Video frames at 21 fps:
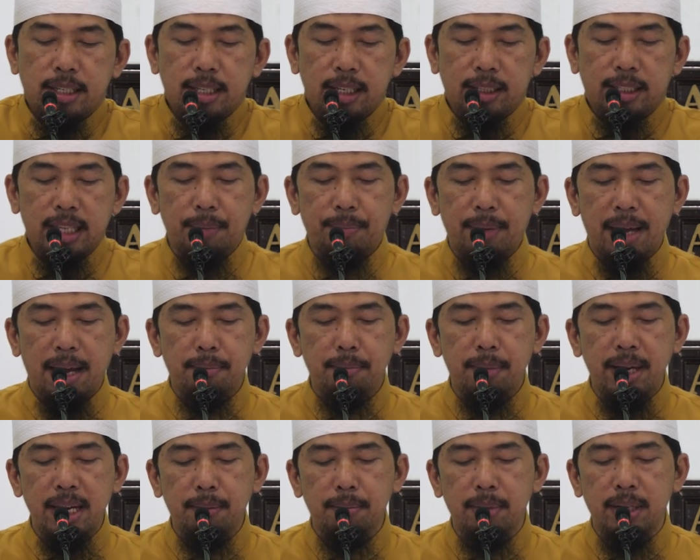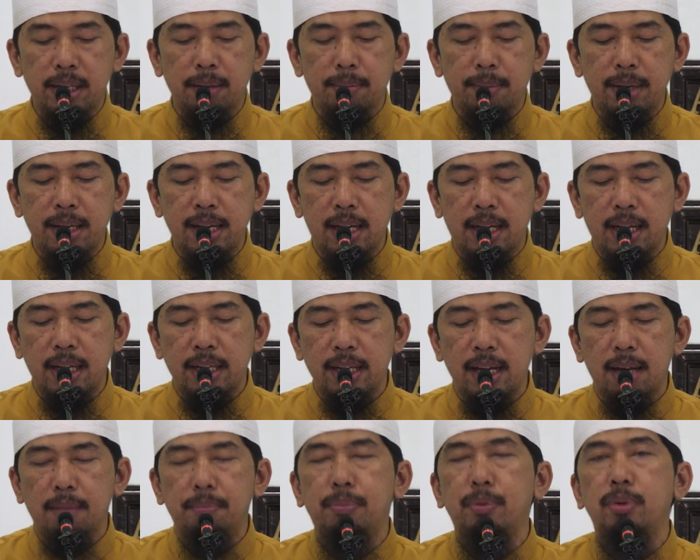Dan setiap hamba yang beriman
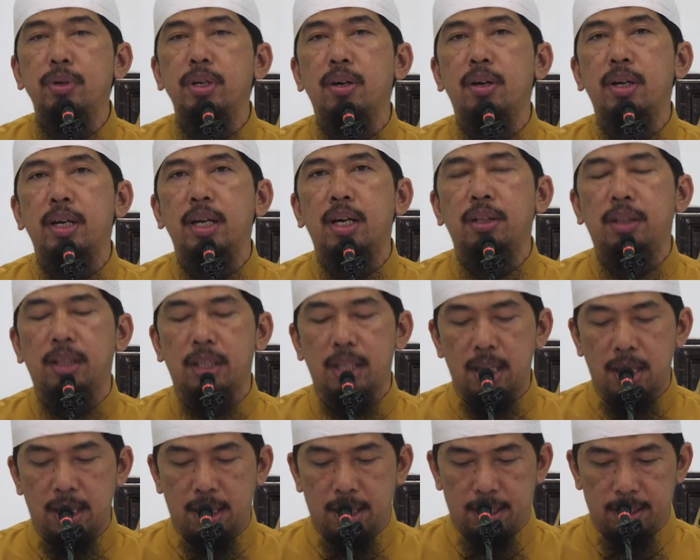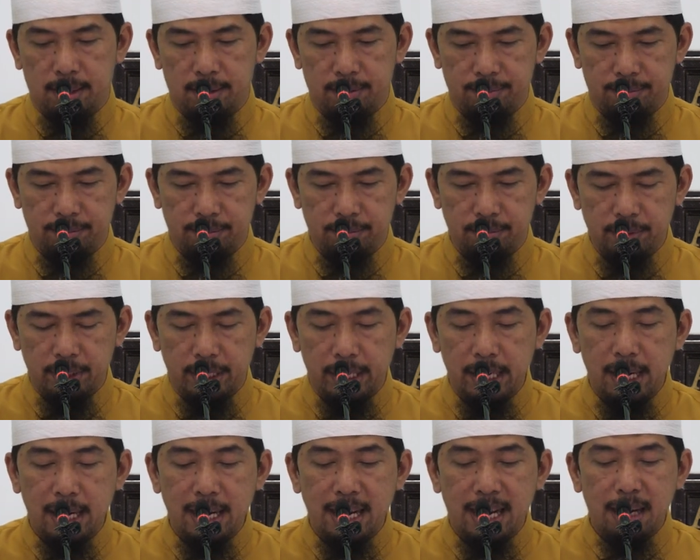akan diampuni oleh Allah
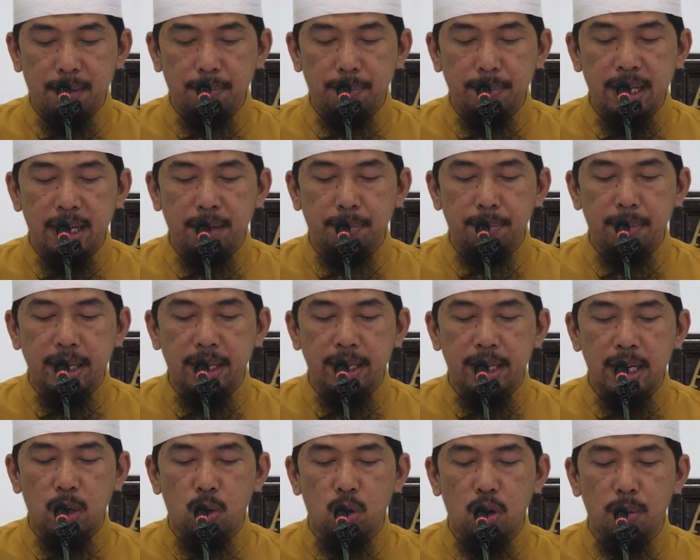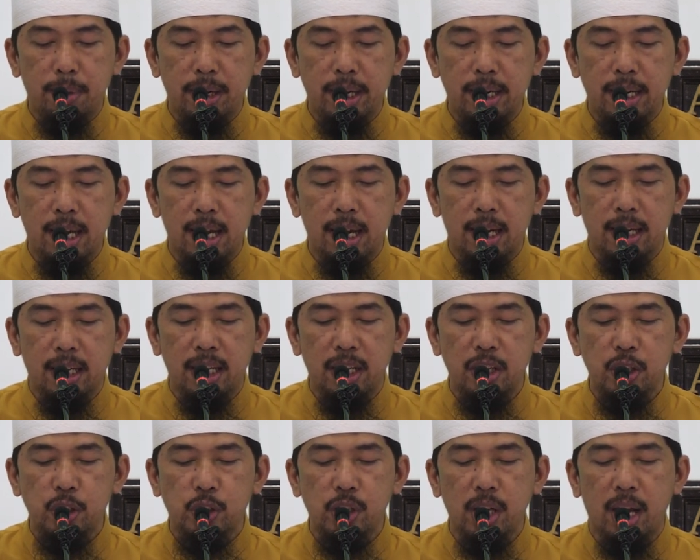illa 'abdan bainahu wa baina
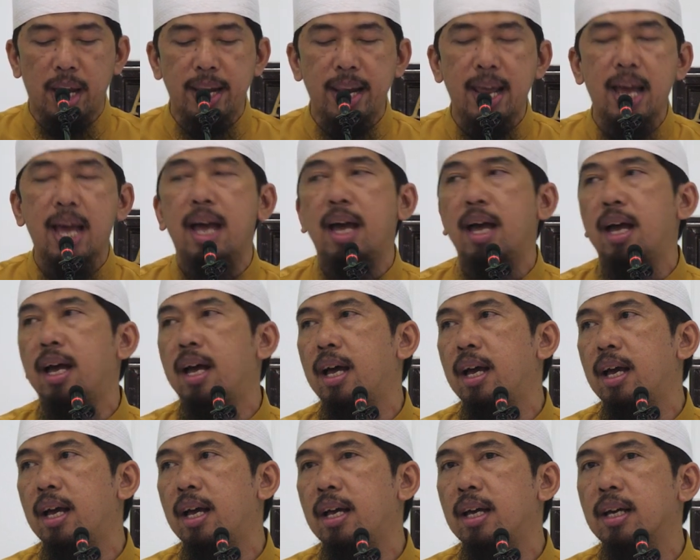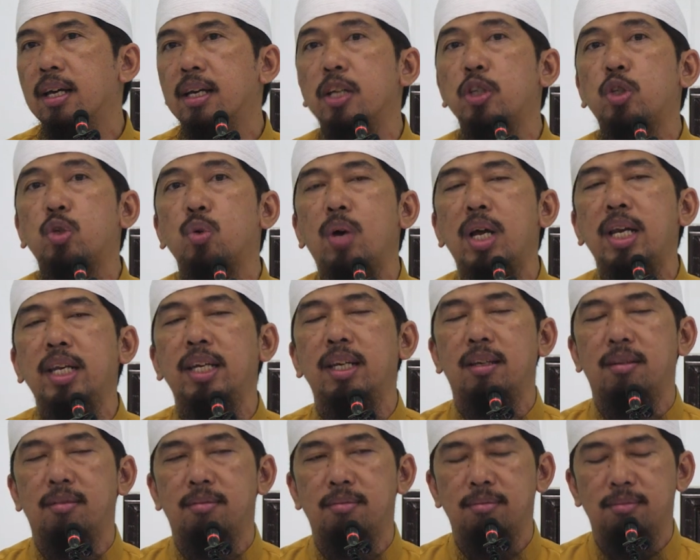akhihi syahna
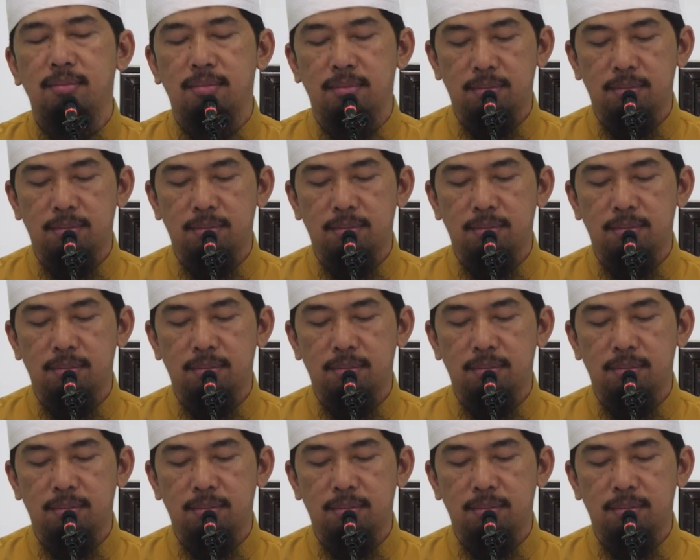kecuali